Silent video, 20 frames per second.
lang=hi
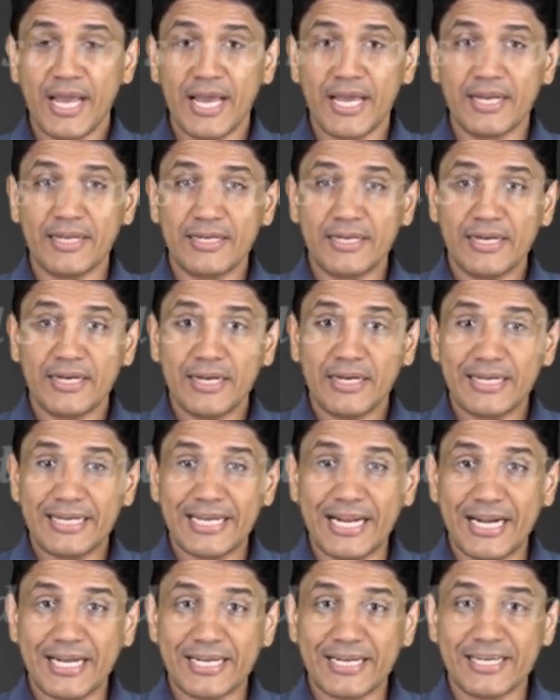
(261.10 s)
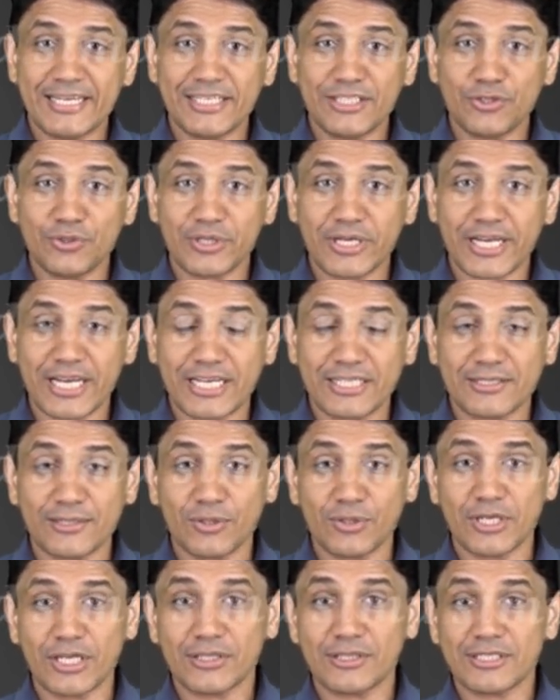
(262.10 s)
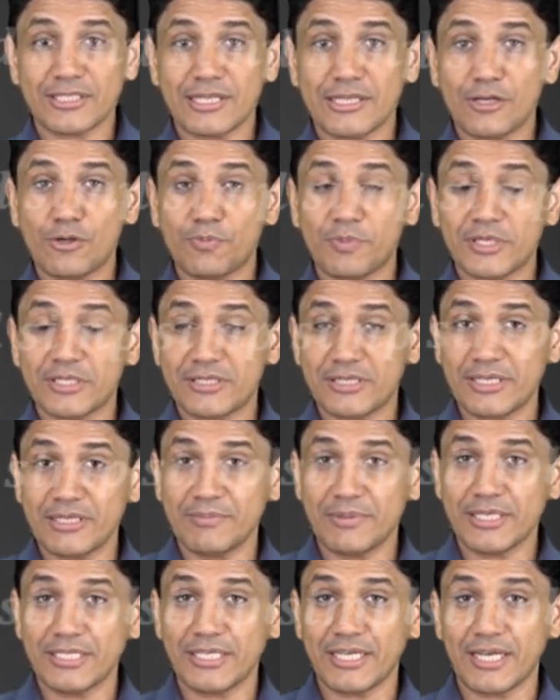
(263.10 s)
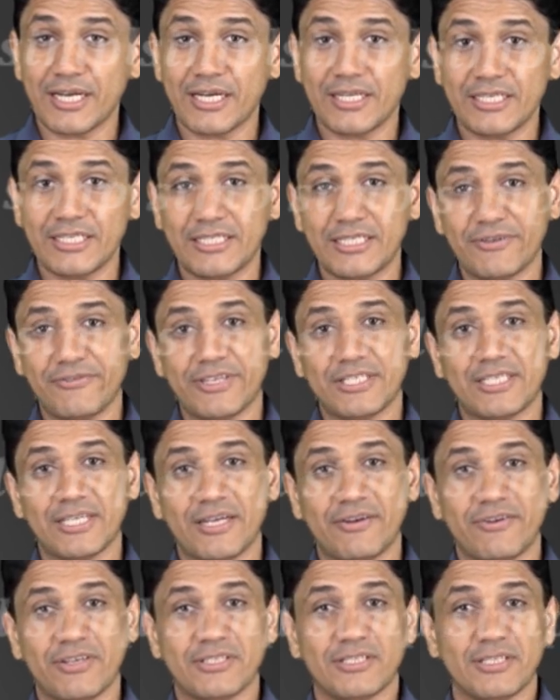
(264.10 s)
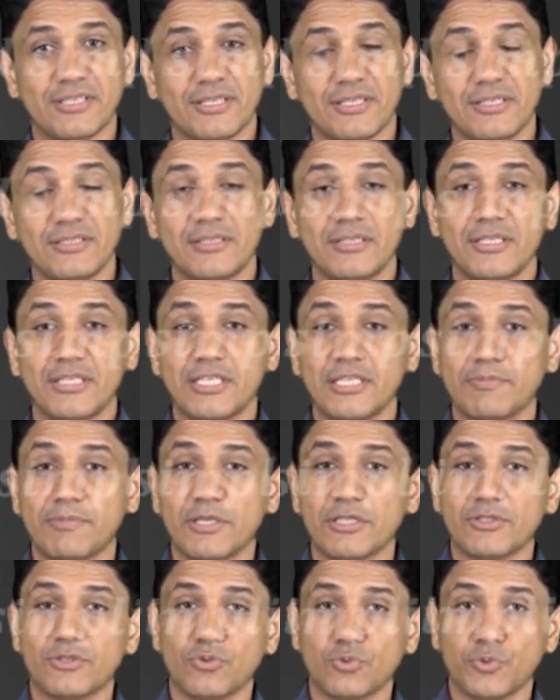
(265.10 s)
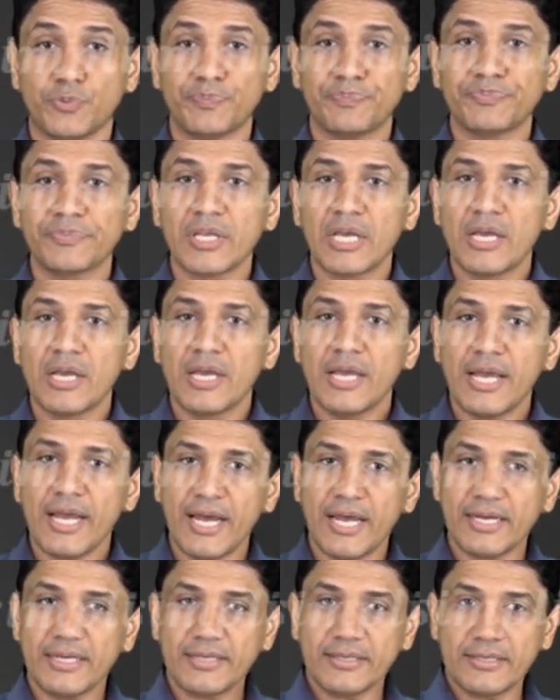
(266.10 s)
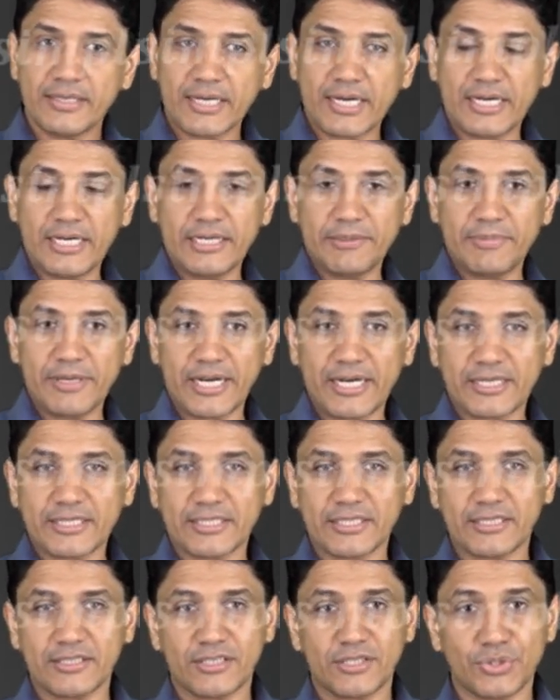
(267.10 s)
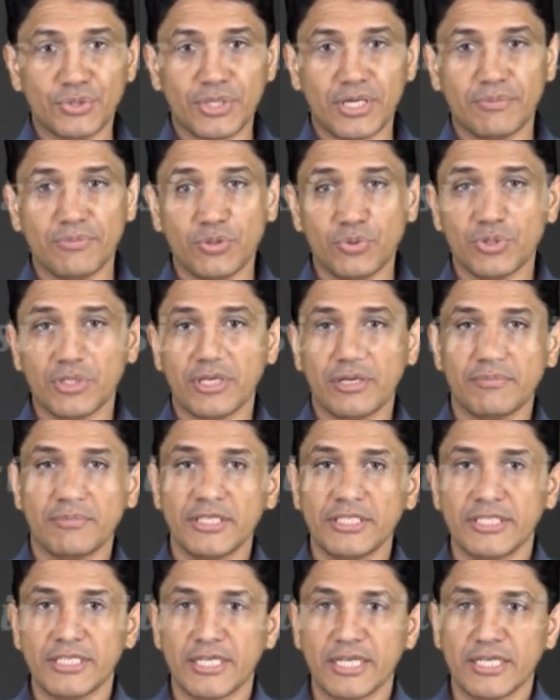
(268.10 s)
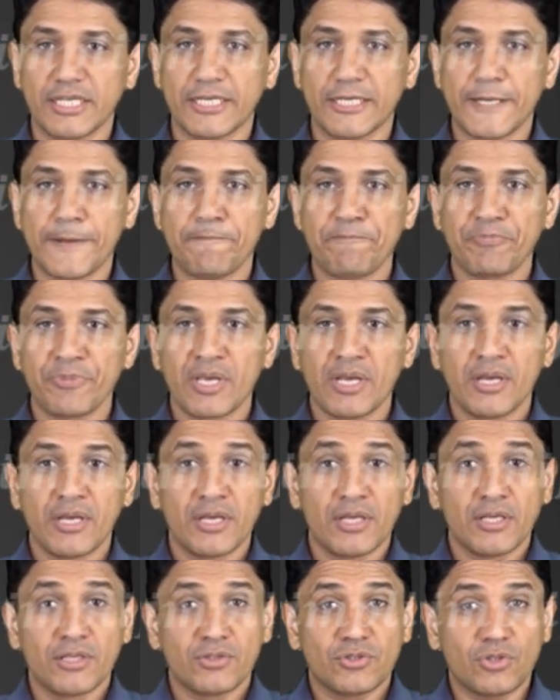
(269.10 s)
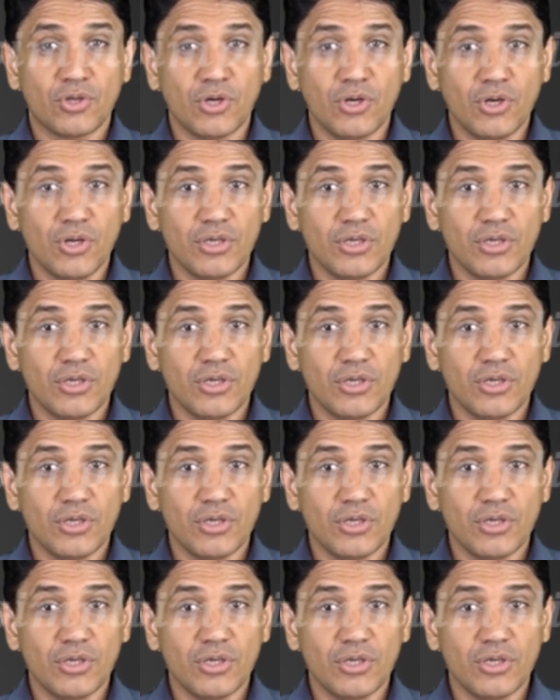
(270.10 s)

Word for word: एन डेल्टा डी चूँकि कैंसिल हो गया तो इसलिए ऊपर थ्री जाएगा नीचे वैसे का वैसा यानी थ्री टी प्लस टू एन कर्ली ब्रैकेट्स के अंदर जो है अभी उसे हमने छेड़ा नहीं है तो